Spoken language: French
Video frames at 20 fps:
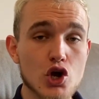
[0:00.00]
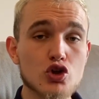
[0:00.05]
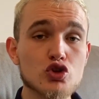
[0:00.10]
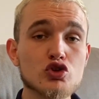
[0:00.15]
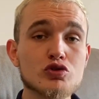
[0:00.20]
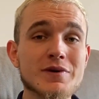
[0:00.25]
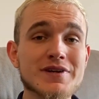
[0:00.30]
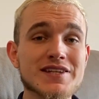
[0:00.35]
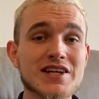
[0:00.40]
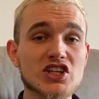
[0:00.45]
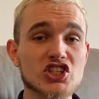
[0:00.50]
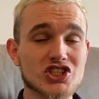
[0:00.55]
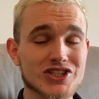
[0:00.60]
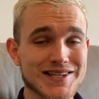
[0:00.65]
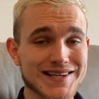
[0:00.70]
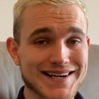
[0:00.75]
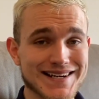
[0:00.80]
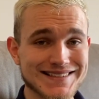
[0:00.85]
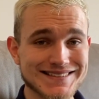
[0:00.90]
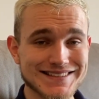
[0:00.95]
D'une manière
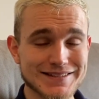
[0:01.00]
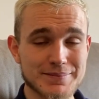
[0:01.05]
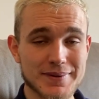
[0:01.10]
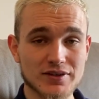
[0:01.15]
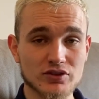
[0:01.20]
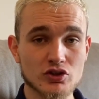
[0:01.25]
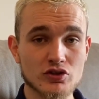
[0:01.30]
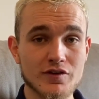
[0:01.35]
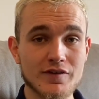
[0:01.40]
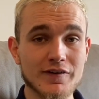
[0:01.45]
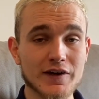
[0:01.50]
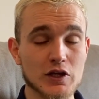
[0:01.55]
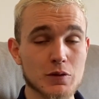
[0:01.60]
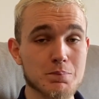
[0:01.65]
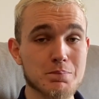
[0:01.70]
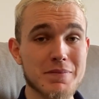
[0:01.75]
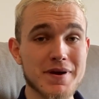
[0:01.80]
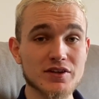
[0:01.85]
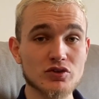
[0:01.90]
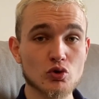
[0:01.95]
générale, cette personne va avoir une
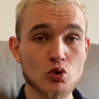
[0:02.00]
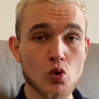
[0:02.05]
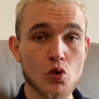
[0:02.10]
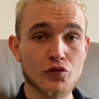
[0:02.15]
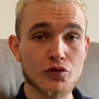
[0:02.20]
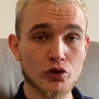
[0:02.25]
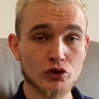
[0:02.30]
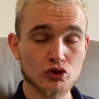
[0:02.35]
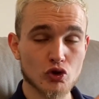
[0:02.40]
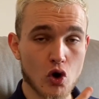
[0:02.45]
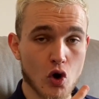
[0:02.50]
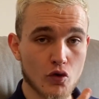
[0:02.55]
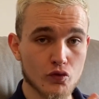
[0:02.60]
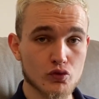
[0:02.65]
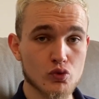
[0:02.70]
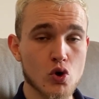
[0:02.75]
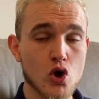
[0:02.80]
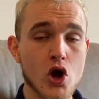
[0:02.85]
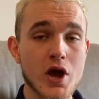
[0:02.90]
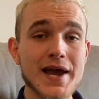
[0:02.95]
baisse de confiance en
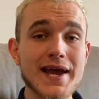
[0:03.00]
vous